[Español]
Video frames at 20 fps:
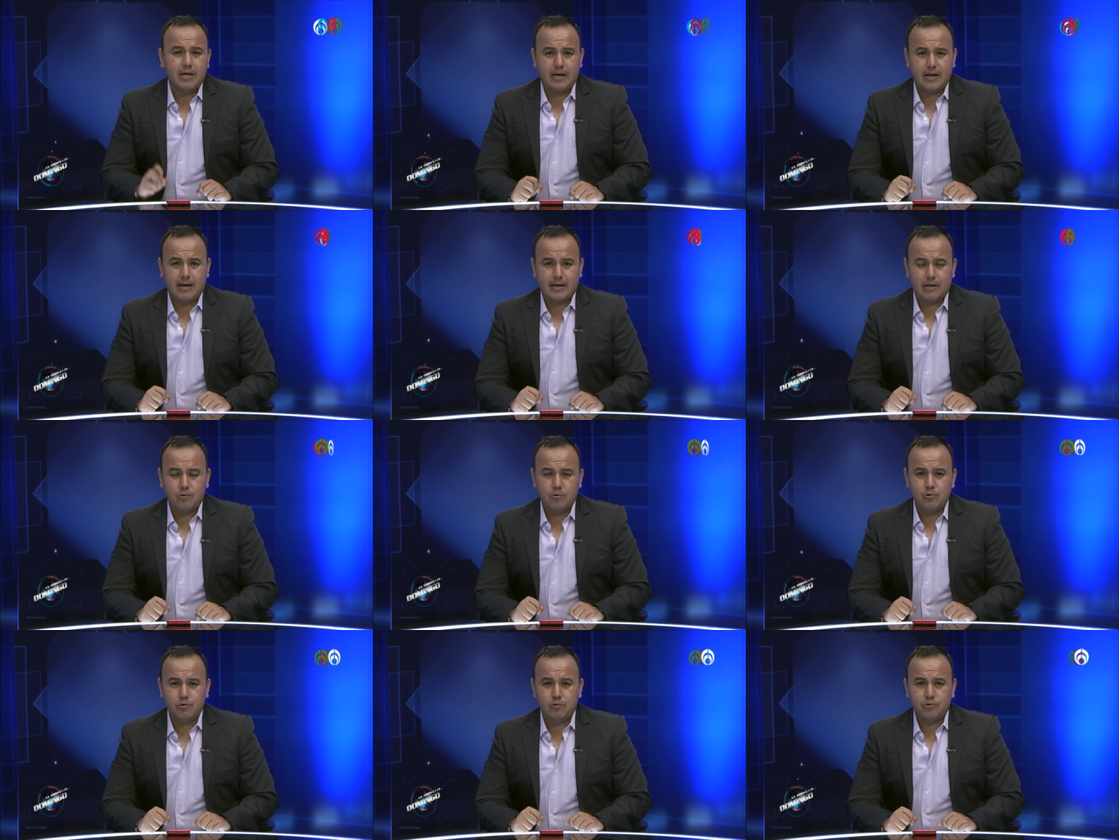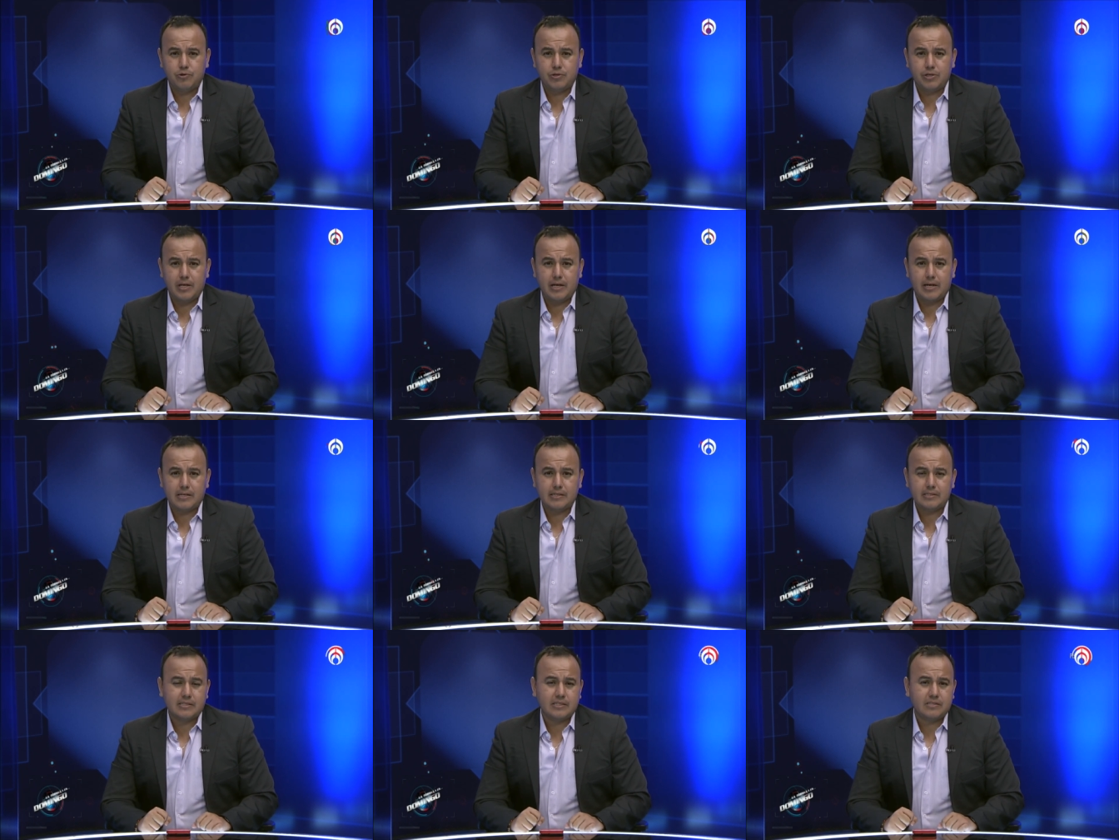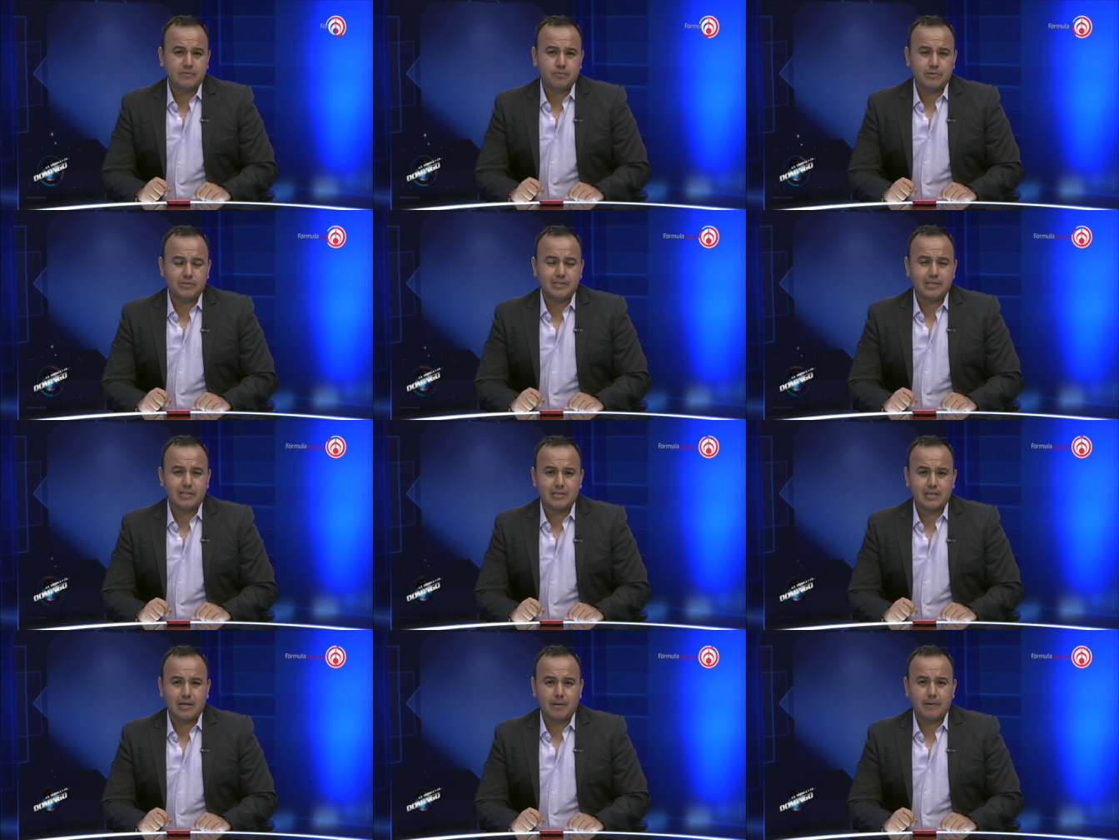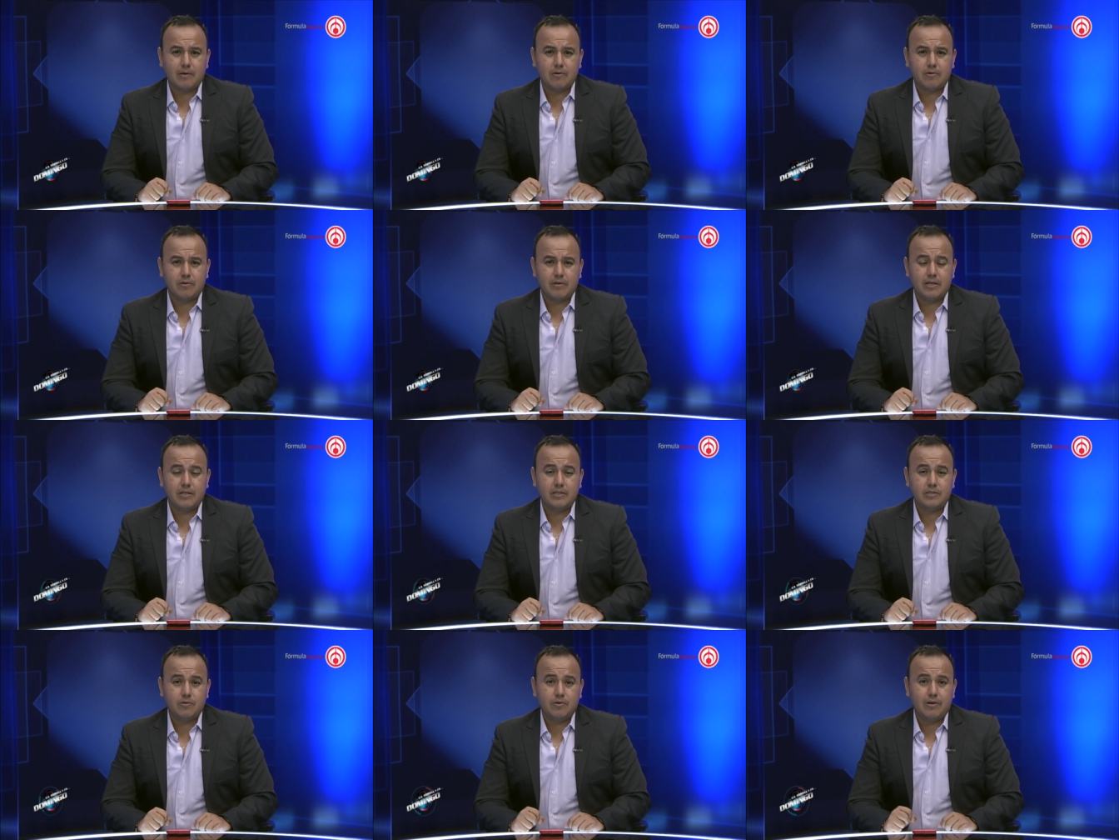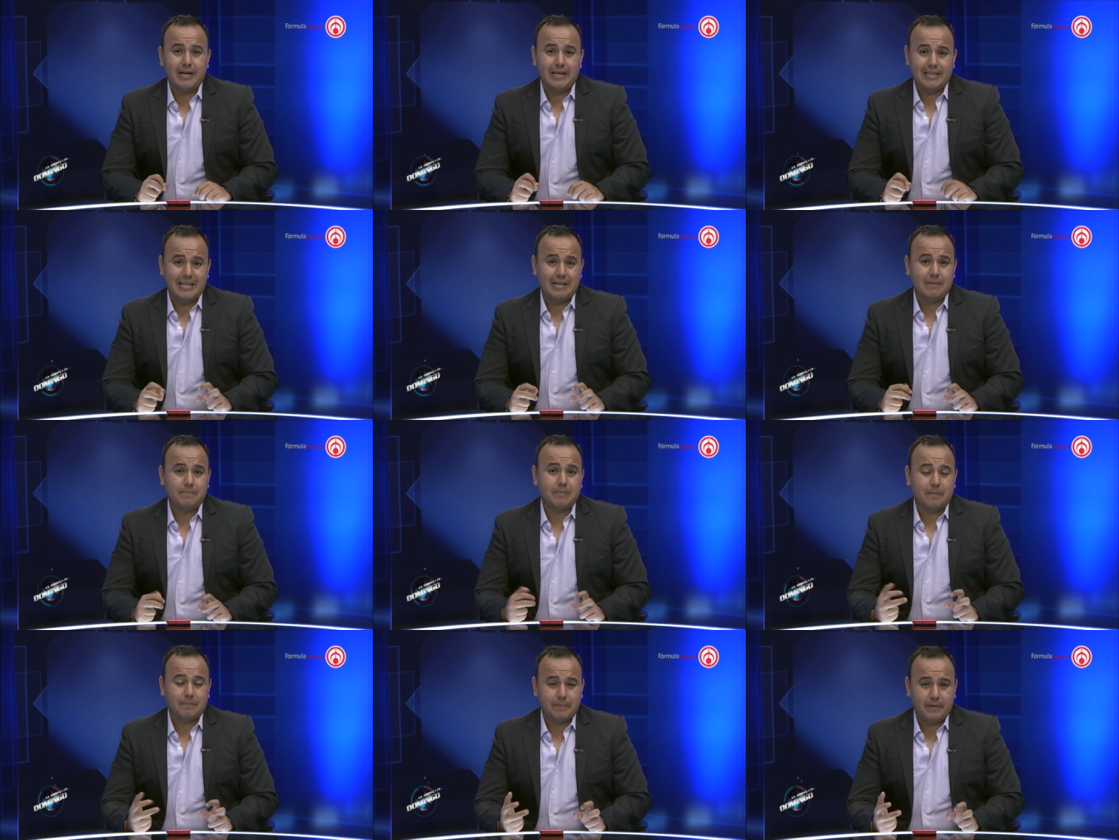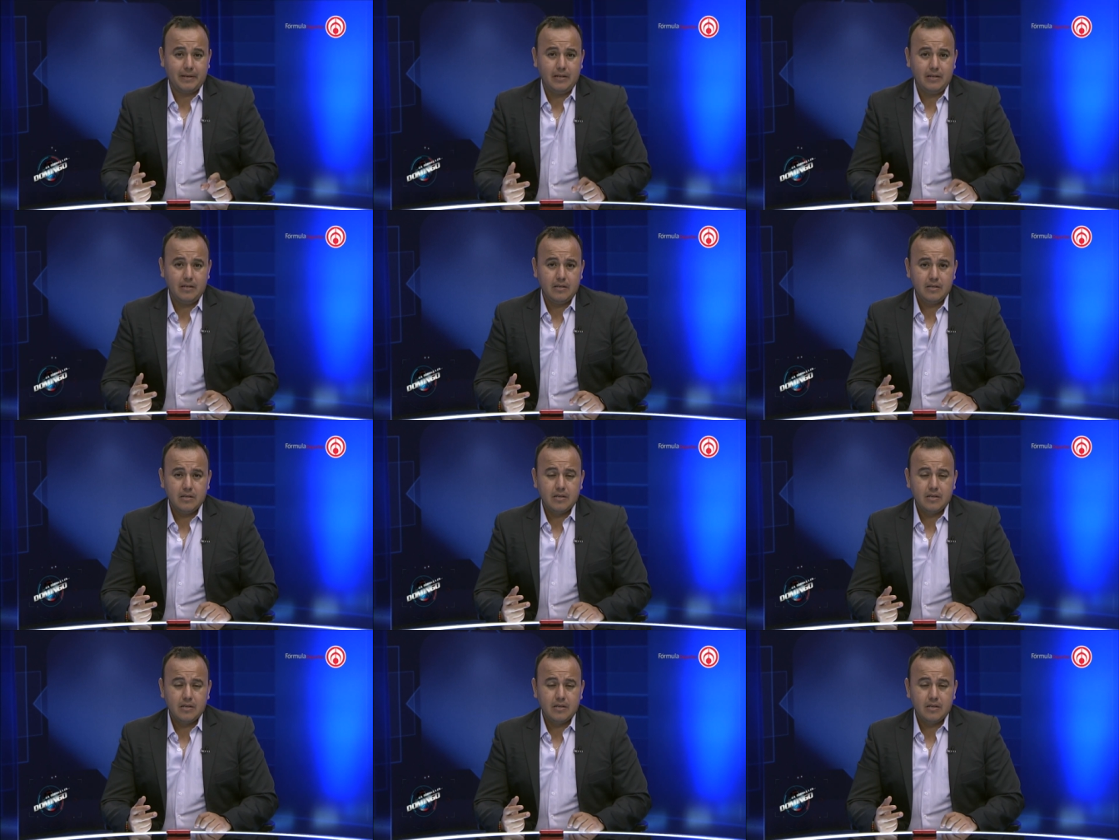a Raúl Gutiérrez después del trabajo que hizo en el papel